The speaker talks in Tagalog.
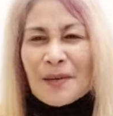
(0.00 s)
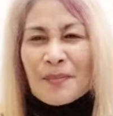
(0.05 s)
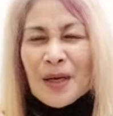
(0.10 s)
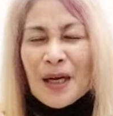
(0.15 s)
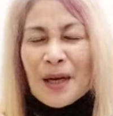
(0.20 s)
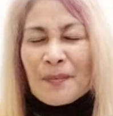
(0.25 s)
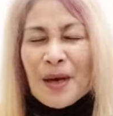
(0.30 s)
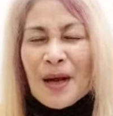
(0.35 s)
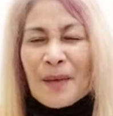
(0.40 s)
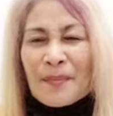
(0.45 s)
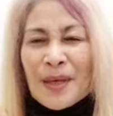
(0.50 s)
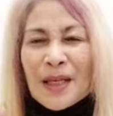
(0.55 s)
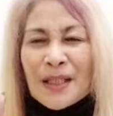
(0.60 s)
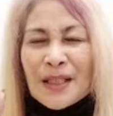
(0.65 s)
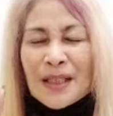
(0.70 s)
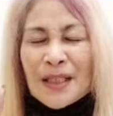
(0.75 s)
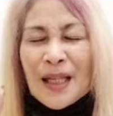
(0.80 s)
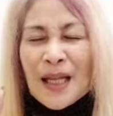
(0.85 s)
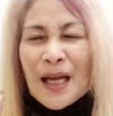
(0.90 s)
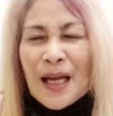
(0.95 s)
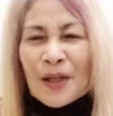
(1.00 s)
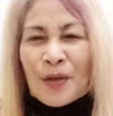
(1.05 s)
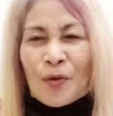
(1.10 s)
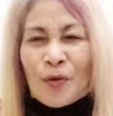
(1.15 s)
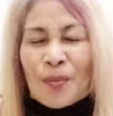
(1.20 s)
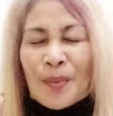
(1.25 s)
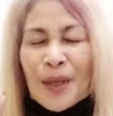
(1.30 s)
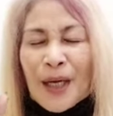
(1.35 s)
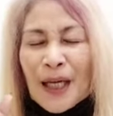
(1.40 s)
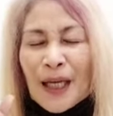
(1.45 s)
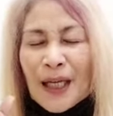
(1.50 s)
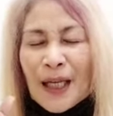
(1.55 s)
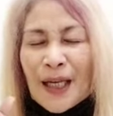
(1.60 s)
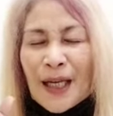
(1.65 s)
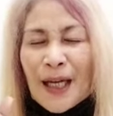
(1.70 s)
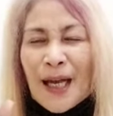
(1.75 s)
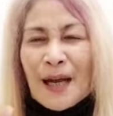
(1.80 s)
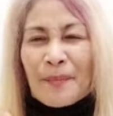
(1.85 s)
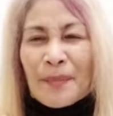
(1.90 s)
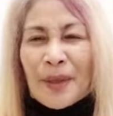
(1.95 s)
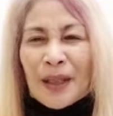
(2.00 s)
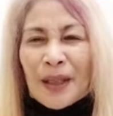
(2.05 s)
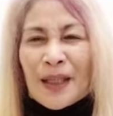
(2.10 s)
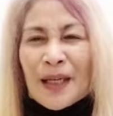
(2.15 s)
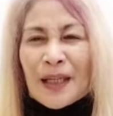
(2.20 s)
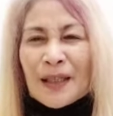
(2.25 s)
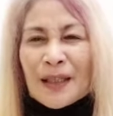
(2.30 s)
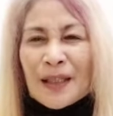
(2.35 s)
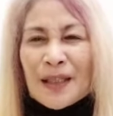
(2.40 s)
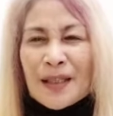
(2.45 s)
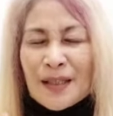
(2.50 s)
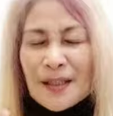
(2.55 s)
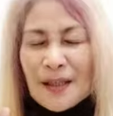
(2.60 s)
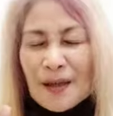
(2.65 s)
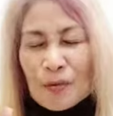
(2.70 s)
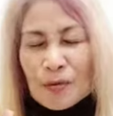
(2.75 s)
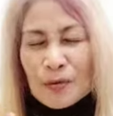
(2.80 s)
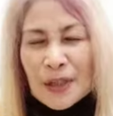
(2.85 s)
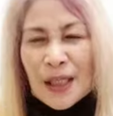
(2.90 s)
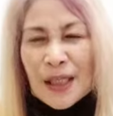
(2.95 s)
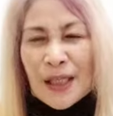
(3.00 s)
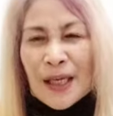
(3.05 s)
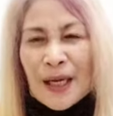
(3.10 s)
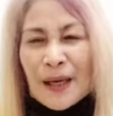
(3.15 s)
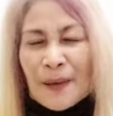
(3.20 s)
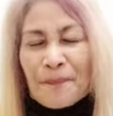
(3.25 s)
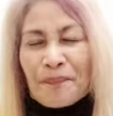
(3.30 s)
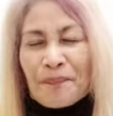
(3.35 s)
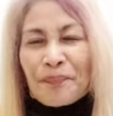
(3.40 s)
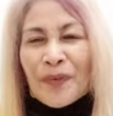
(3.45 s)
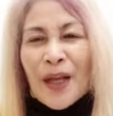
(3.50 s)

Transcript: mga mamis, na yung mga ginagamit natin sa kusina